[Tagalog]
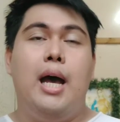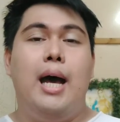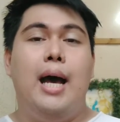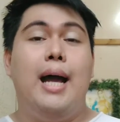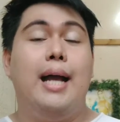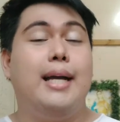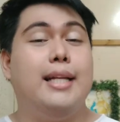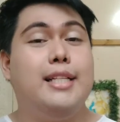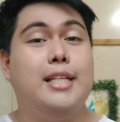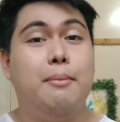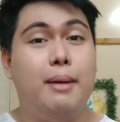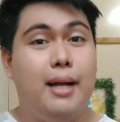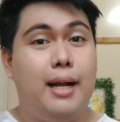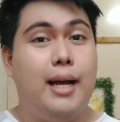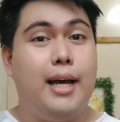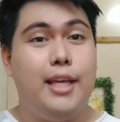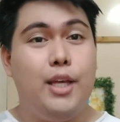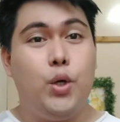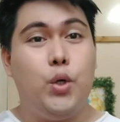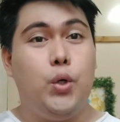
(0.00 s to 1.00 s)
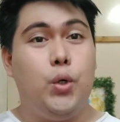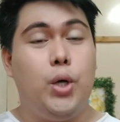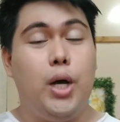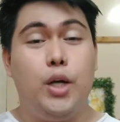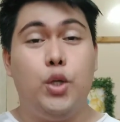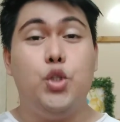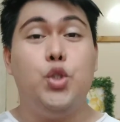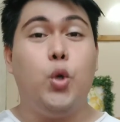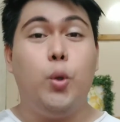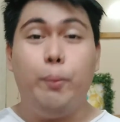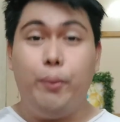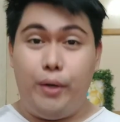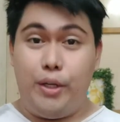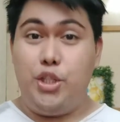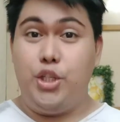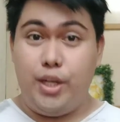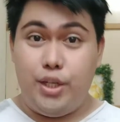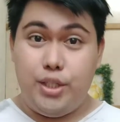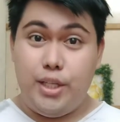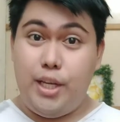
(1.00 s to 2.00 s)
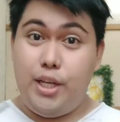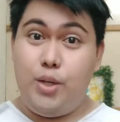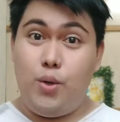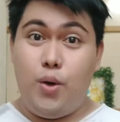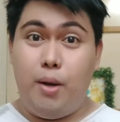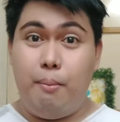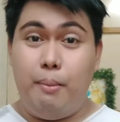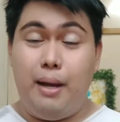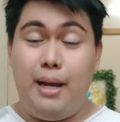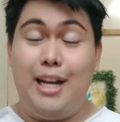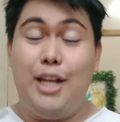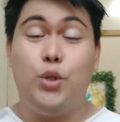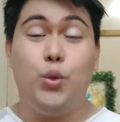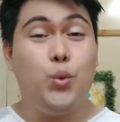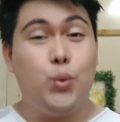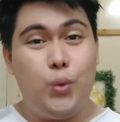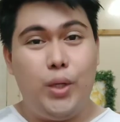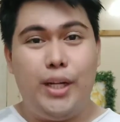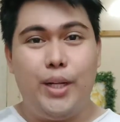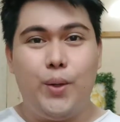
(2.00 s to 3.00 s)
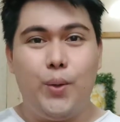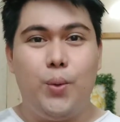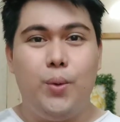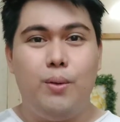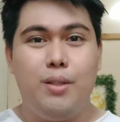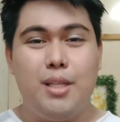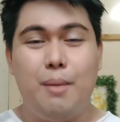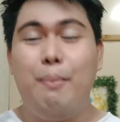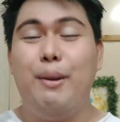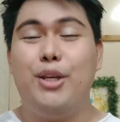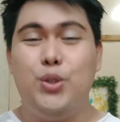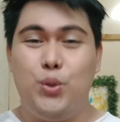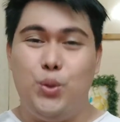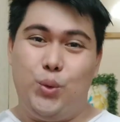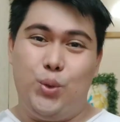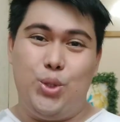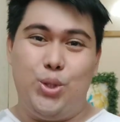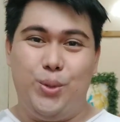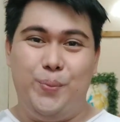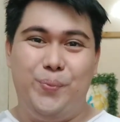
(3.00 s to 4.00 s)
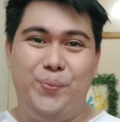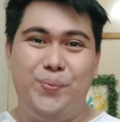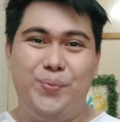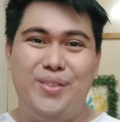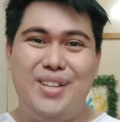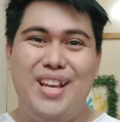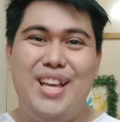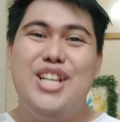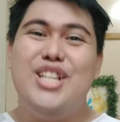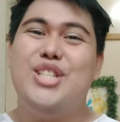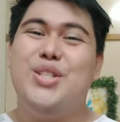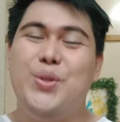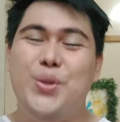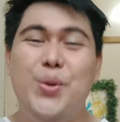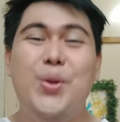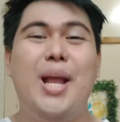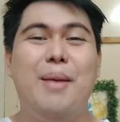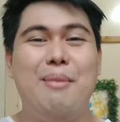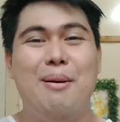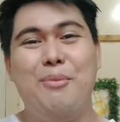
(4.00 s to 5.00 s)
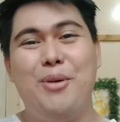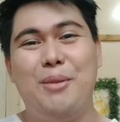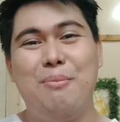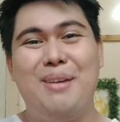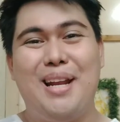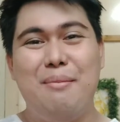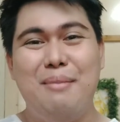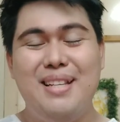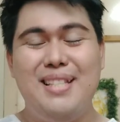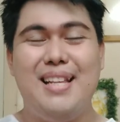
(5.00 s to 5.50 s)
hanggat sa makakaya ko, uh, gusto ko po i-share sa inyo ang mga natutunan ko sa pag-YouTube. So yun lamang po at maraming